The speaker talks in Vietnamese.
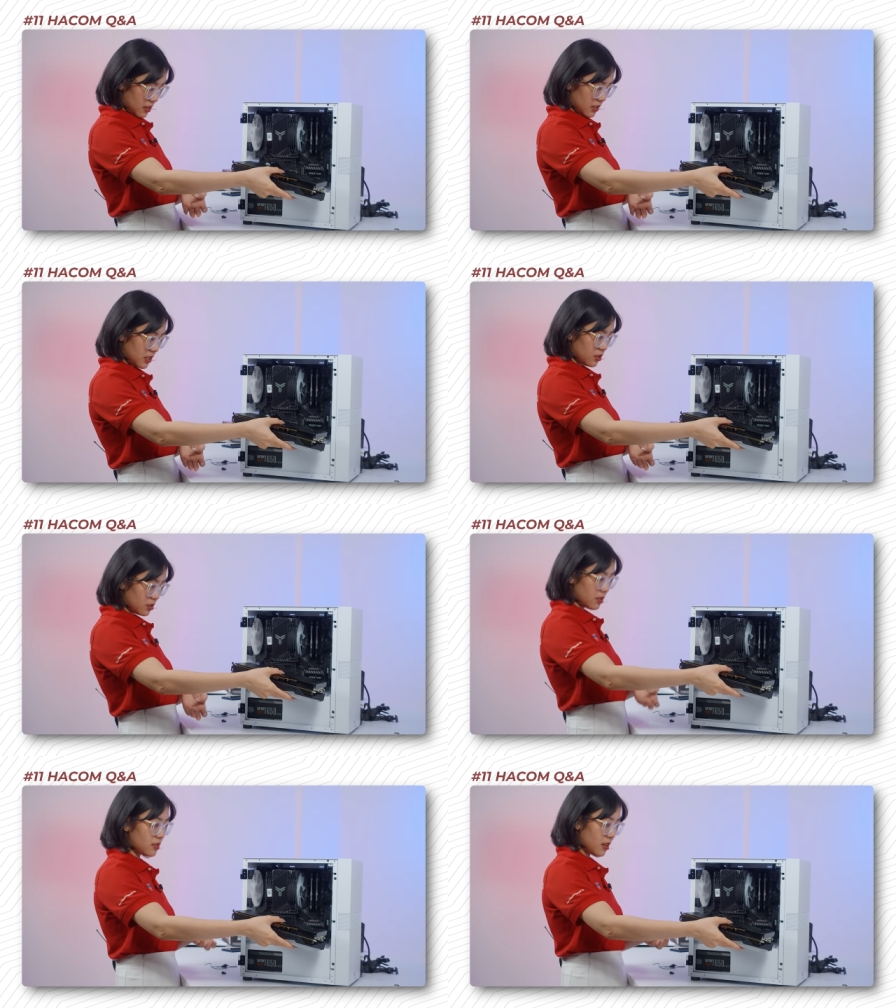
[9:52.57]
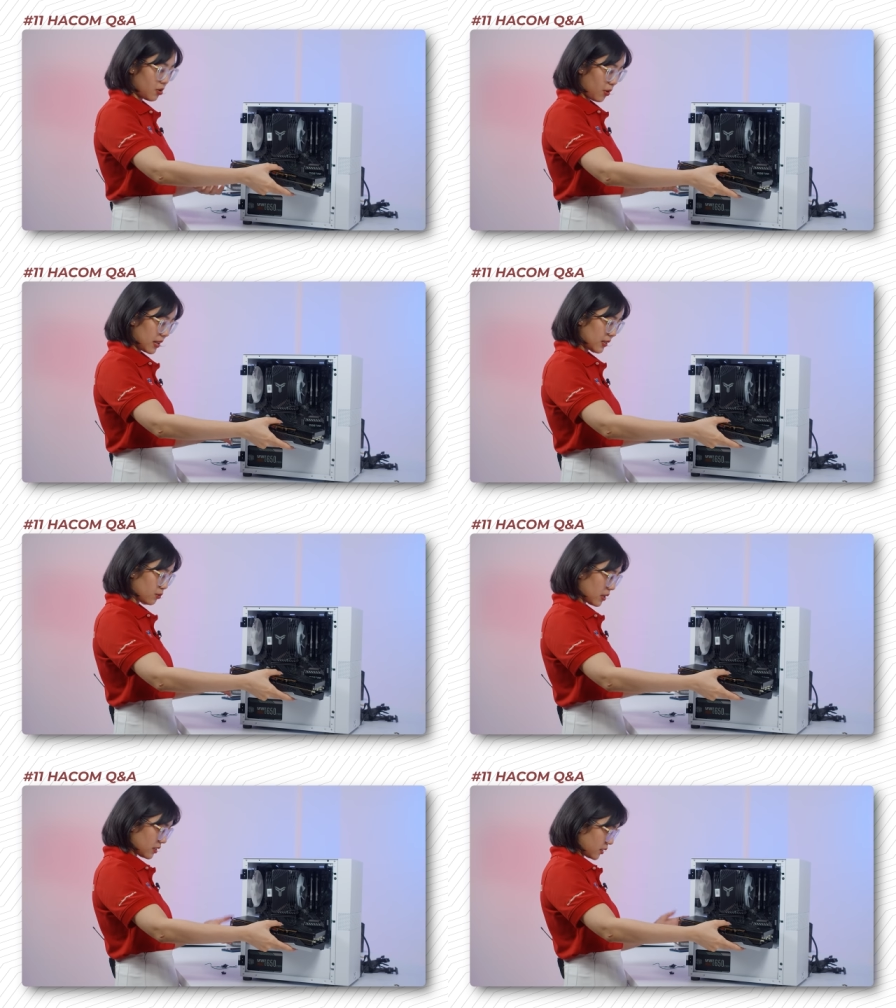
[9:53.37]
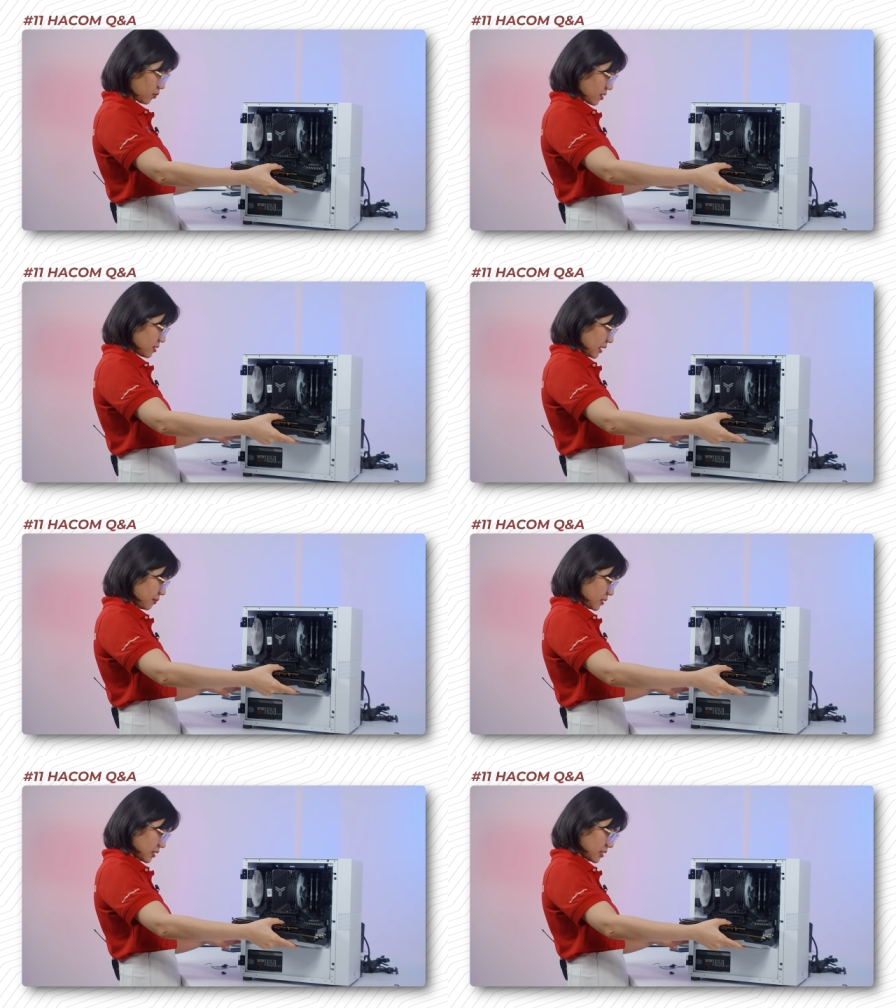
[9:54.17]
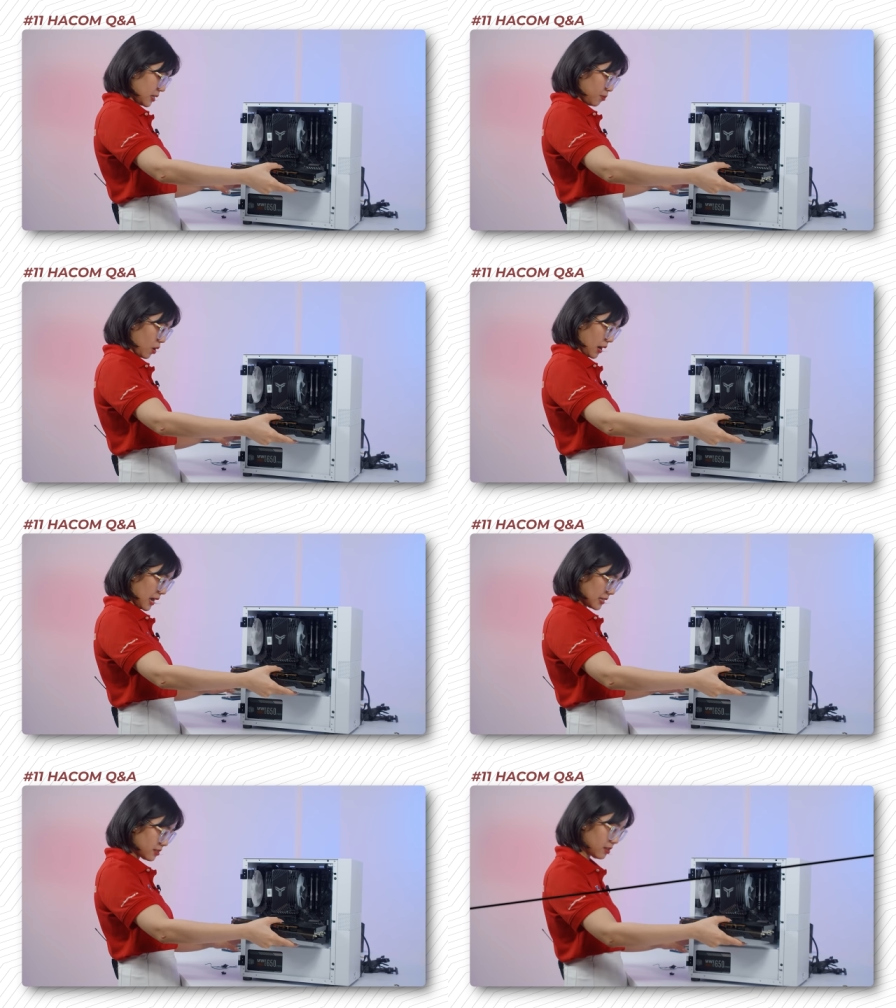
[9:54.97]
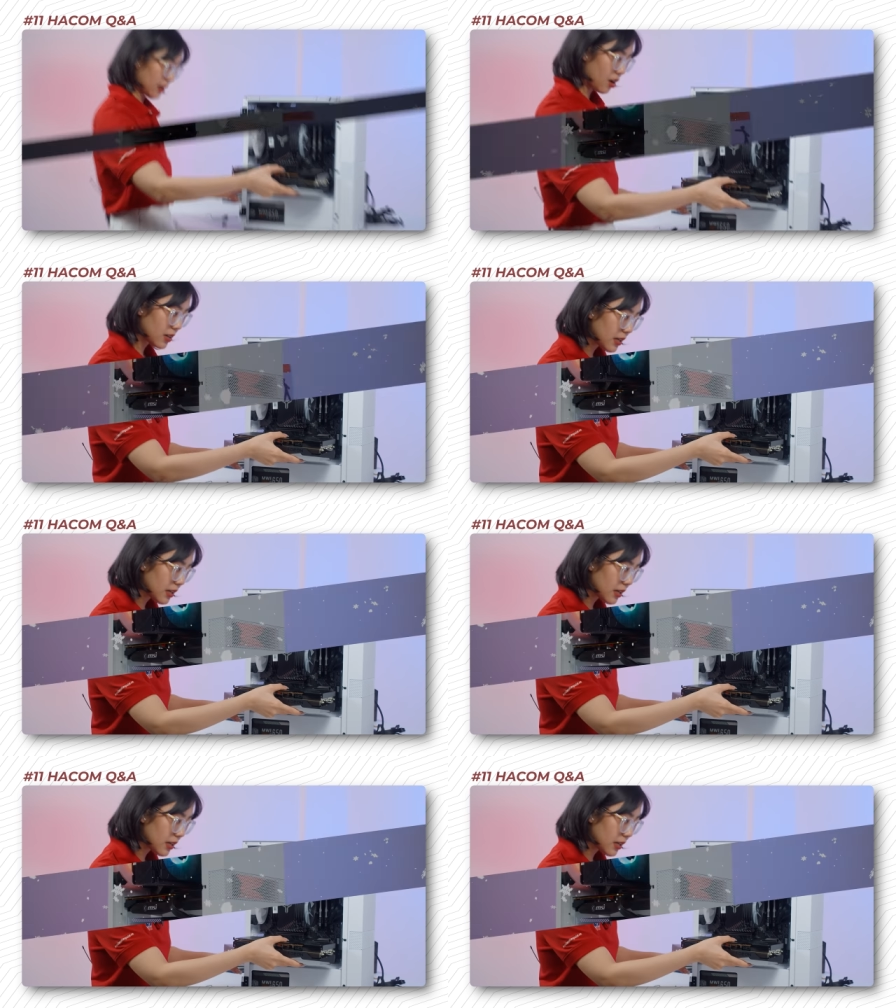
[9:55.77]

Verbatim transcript: cây đấy ấy, không cho phép gắn bất kỳ thứ gì khác ở trên nóc ngoại